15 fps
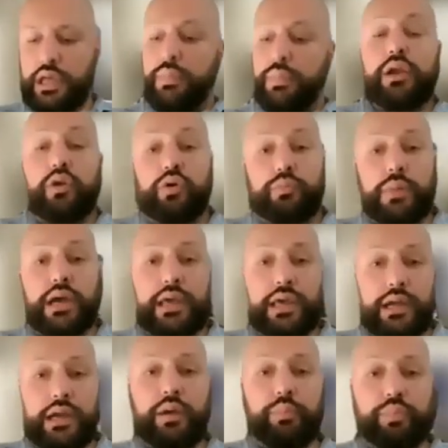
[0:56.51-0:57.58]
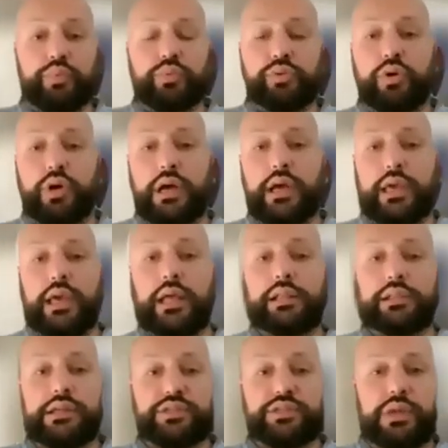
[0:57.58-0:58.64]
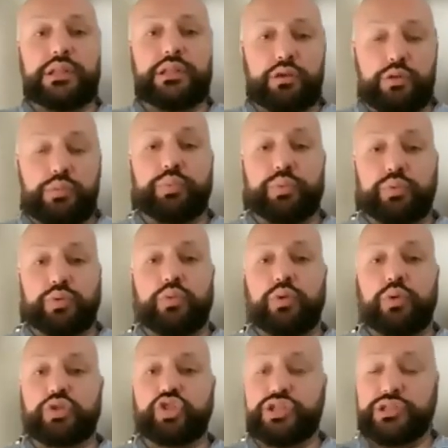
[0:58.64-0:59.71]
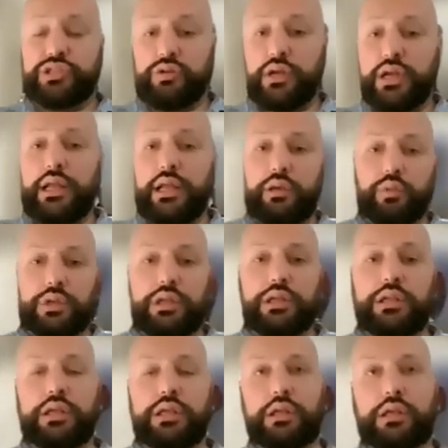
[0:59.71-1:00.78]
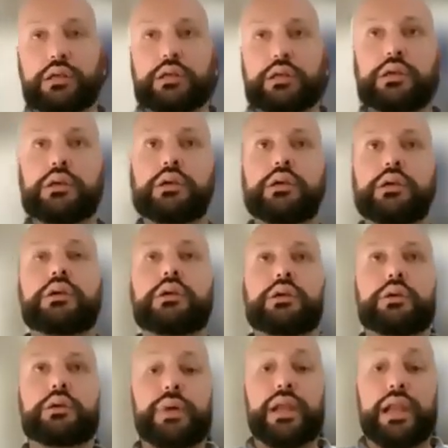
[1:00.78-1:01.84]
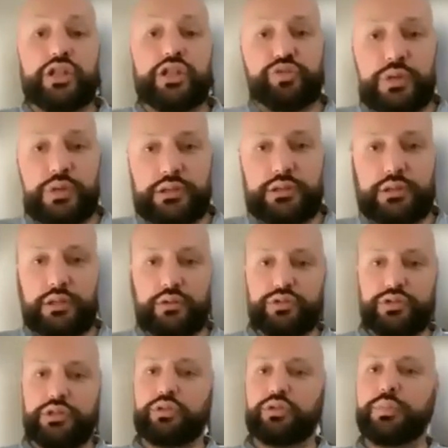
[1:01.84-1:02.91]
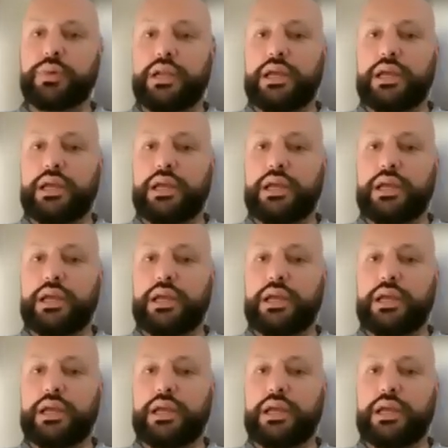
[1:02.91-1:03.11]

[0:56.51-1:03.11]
Ma non mancherà appunto anche altri aspetti come appunto quello gestionale, quindi di eh, eh management, il cosiddetto